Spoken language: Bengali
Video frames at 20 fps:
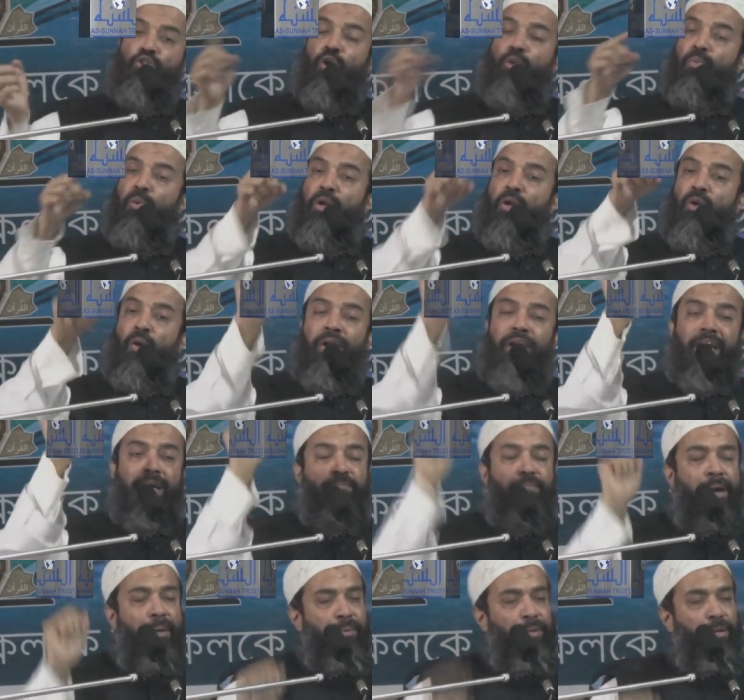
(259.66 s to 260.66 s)
যৌবনে অনেক
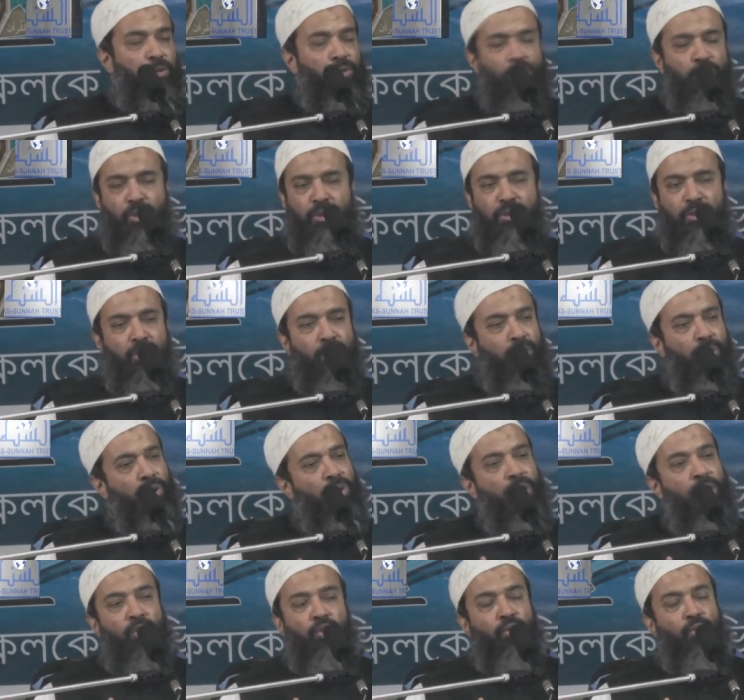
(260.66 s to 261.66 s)
পাপের সুযোগ ছিল
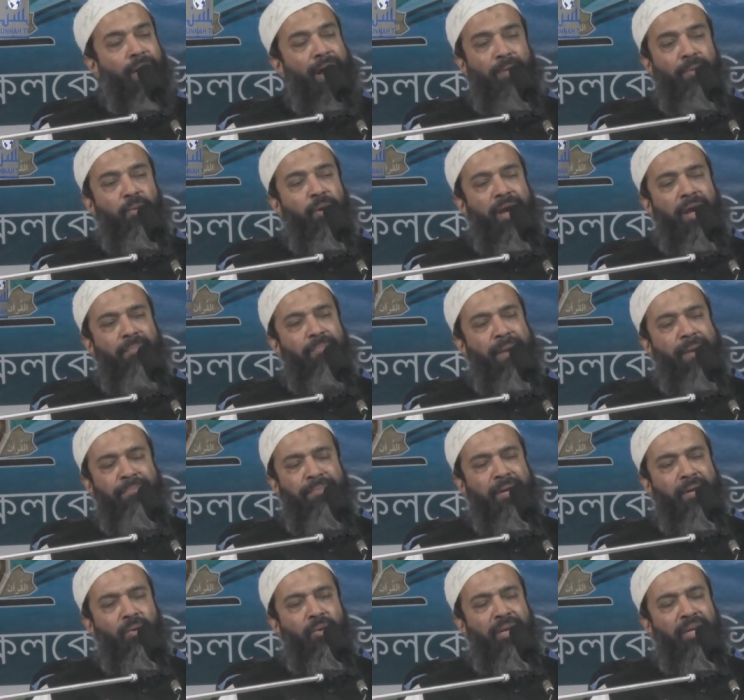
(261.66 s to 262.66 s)
তোমার ভয়ে
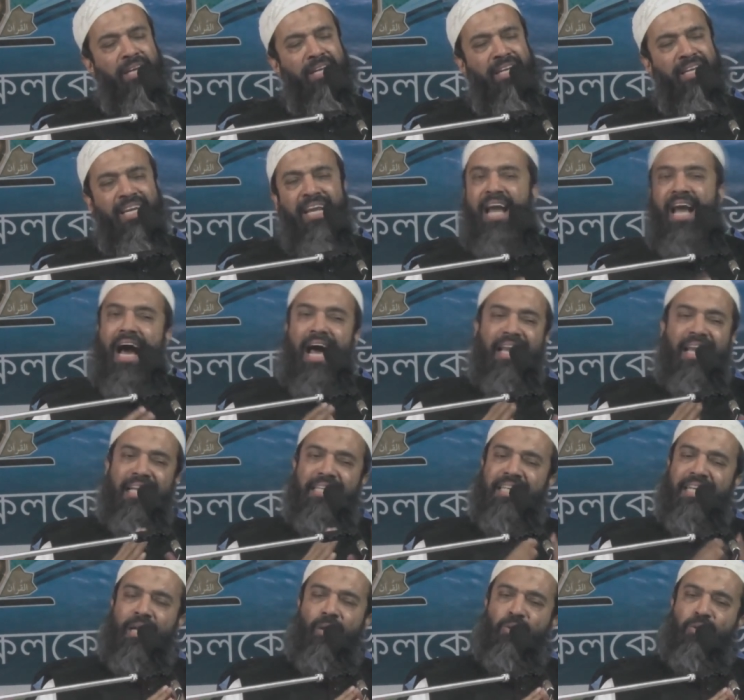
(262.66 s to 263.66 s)
পাপটা করেনি আল্লাহ
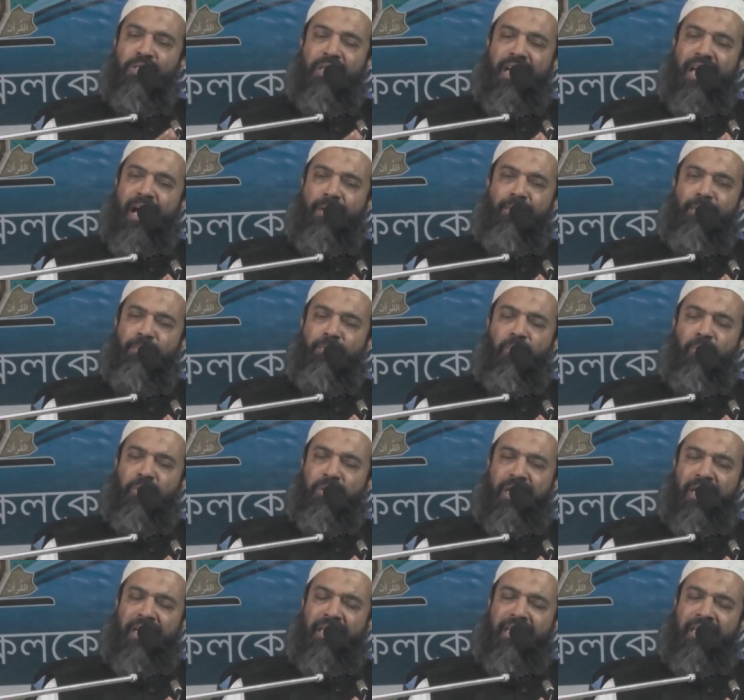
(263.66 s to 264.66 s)
সেই উসিলে আমার বিপদ
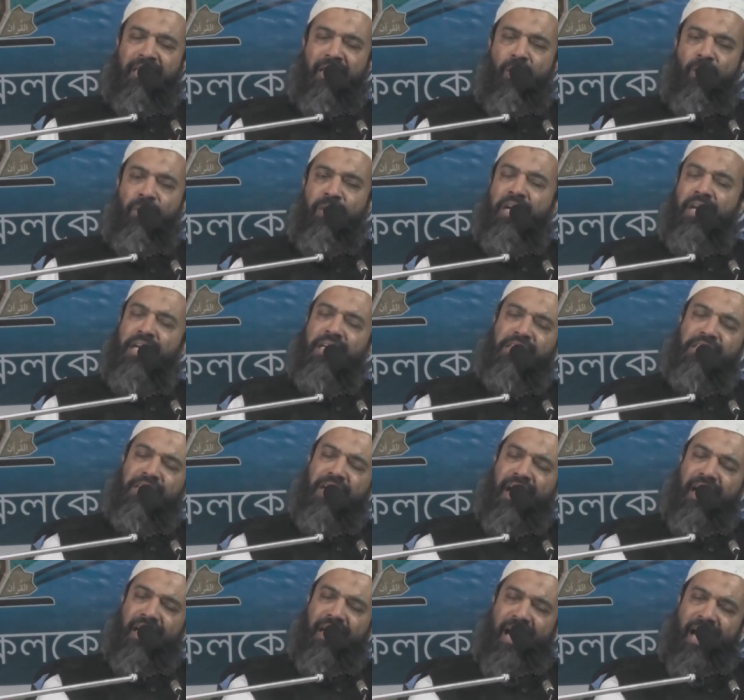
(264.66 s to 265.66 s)
কাটিয়ে দাও
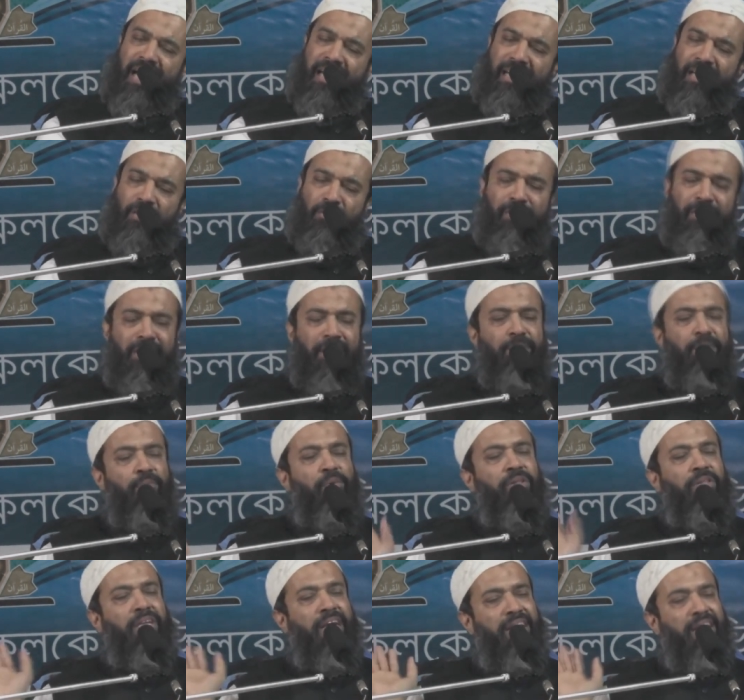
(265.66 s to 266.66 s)
ইনশাআল্লাহ আল্লাহ তোমাদের
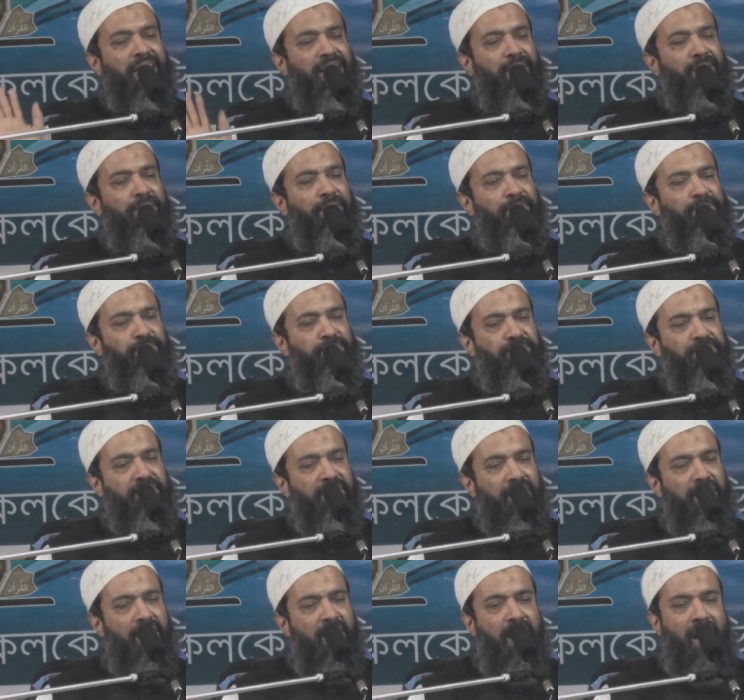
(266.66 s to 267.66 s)
বিপদ কাটিয়ে দেবে
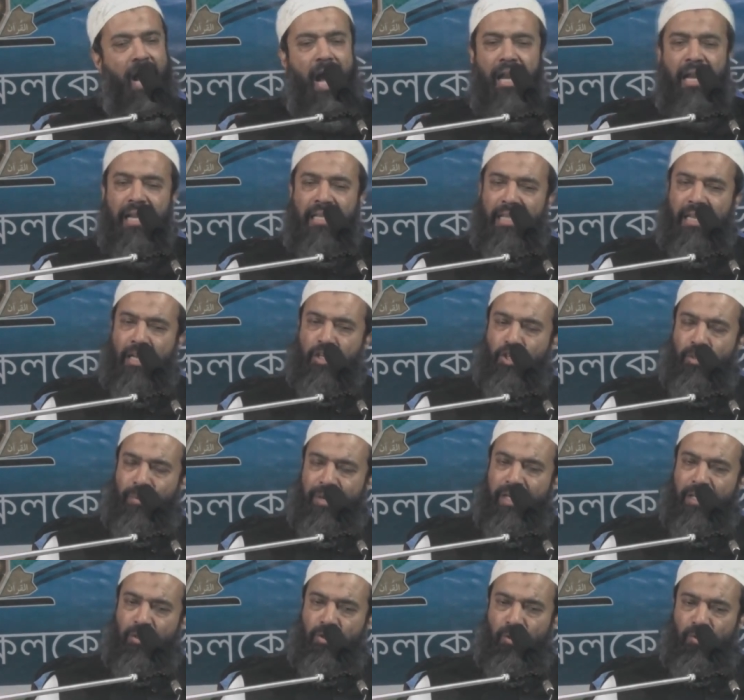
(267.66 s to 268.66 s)
আল্লাহ তালা
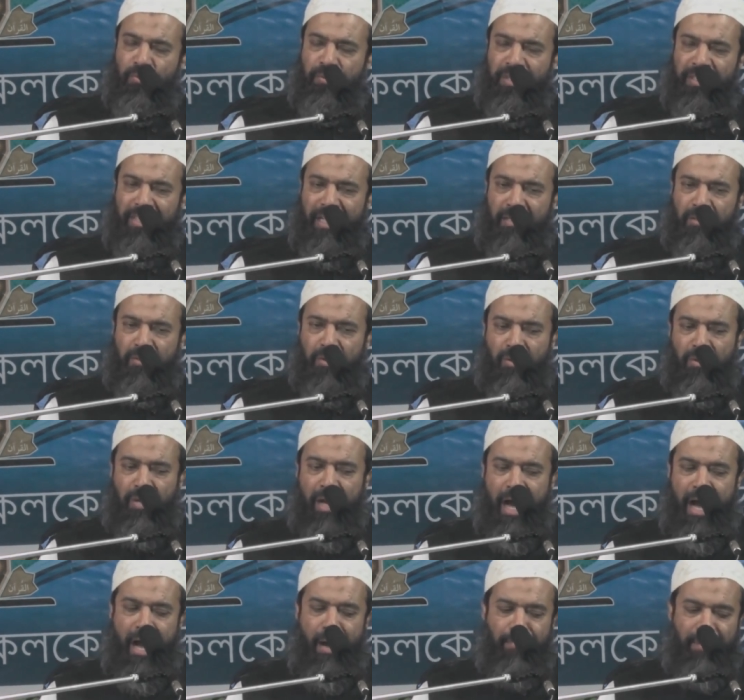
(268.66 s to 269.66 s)
সবাইকে তৌফিক দান করুন
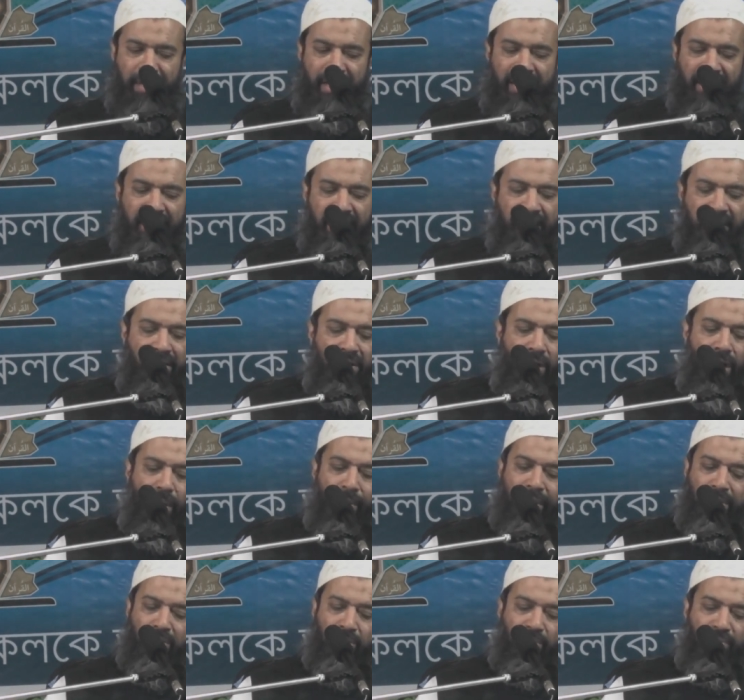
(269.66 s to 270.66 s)
আমিন
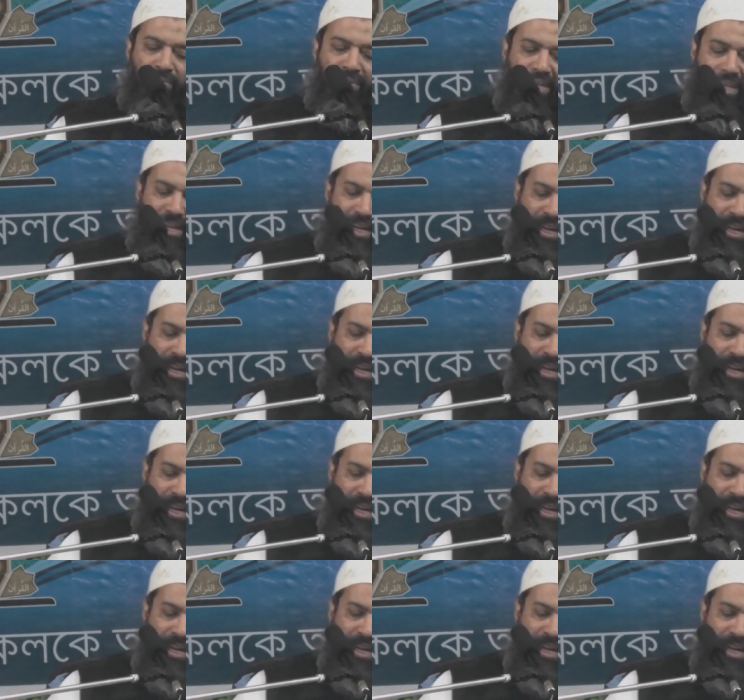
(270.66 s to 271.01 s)
আমার তৌফিক